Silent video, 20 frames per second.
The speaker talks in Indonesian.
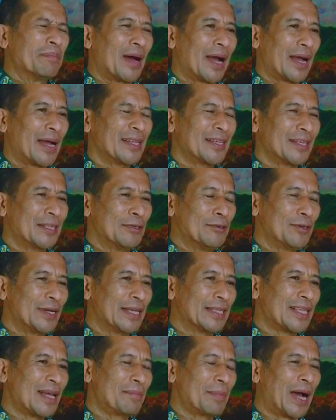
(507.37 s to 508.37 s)
maka tentu
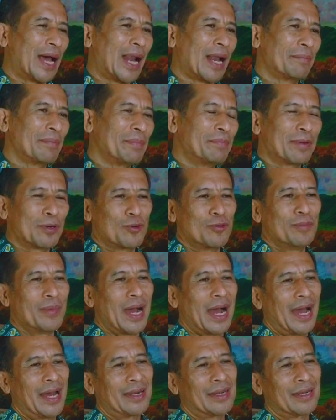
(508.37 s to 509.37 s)
kita mengalami
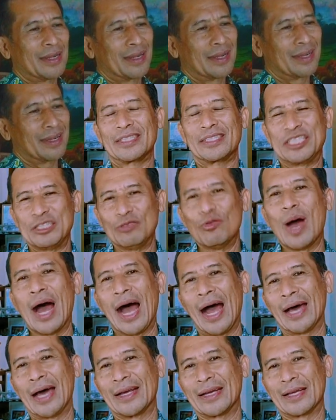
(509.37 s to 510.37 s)
perubahan
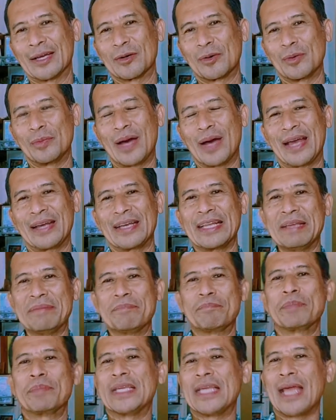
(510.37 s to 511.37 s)
kejiwaan, perubahan
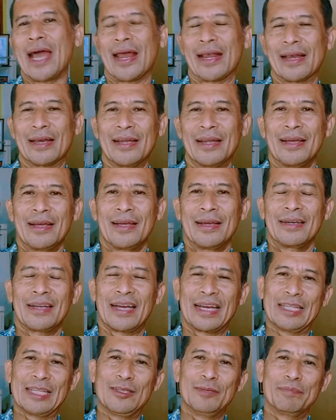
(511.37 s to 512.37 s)
impian,
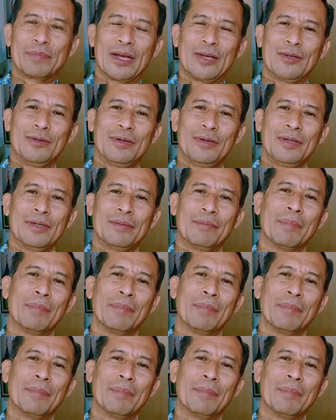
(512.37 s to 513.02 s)
dan itu perlu